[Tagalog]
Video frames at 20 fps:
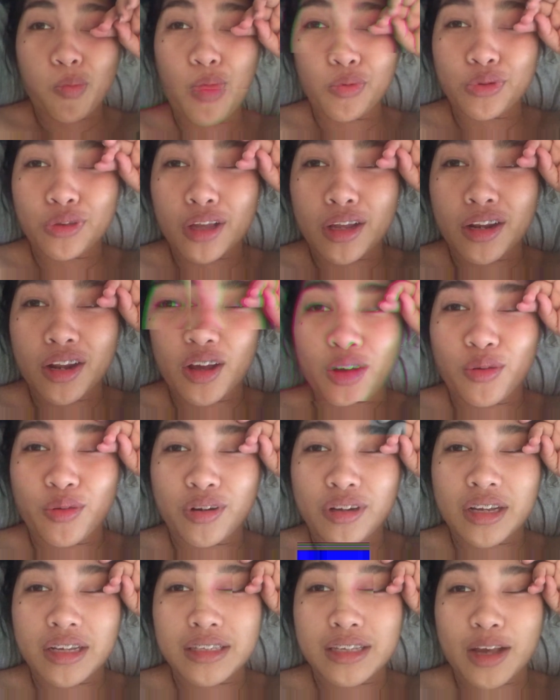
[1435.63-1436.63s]
pumunta ng
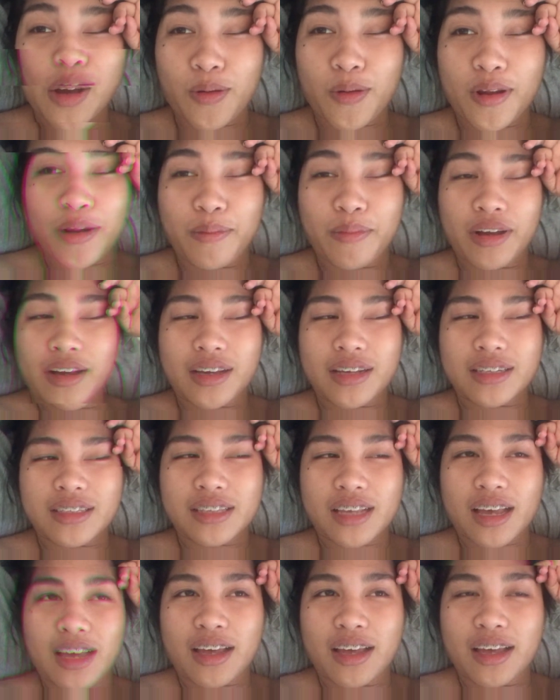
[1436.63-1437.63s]
court kasi ako lang
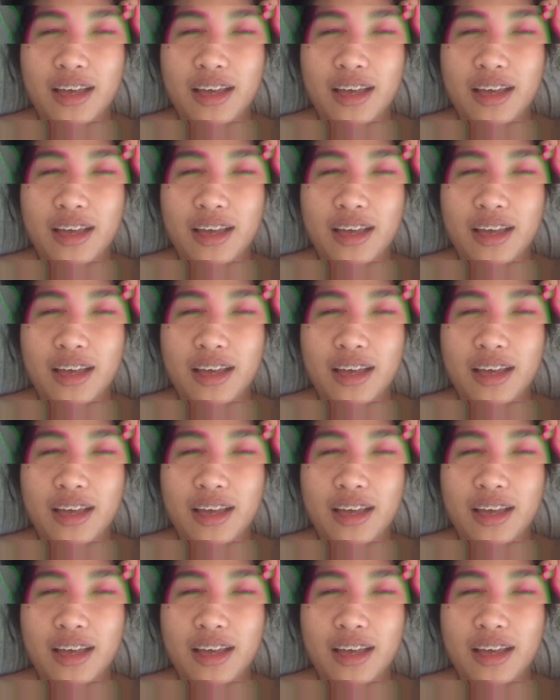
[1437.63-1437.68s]
mag-isa